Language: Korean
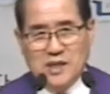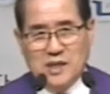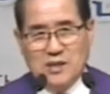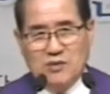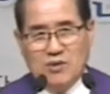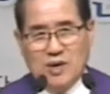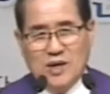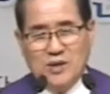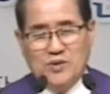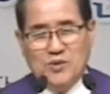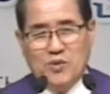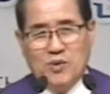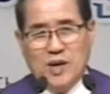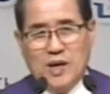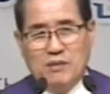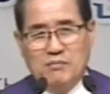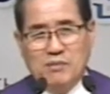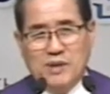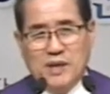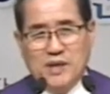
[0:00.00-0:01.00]
이왕
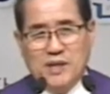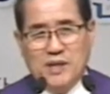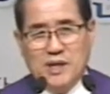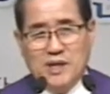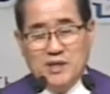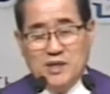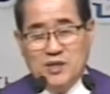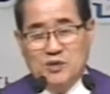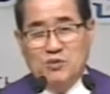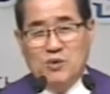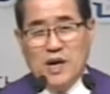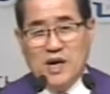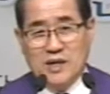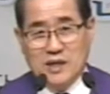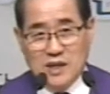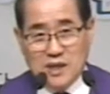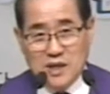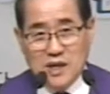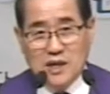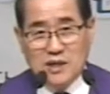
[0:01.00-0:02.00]
욕할 바에야
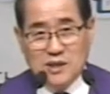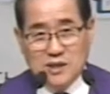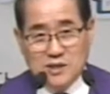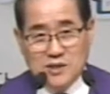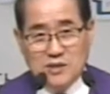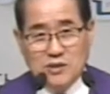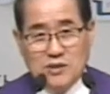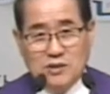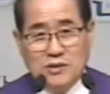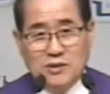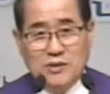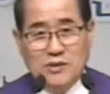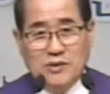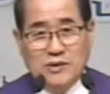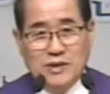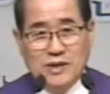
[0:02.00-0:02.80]
기도하는 게 낫겠죠?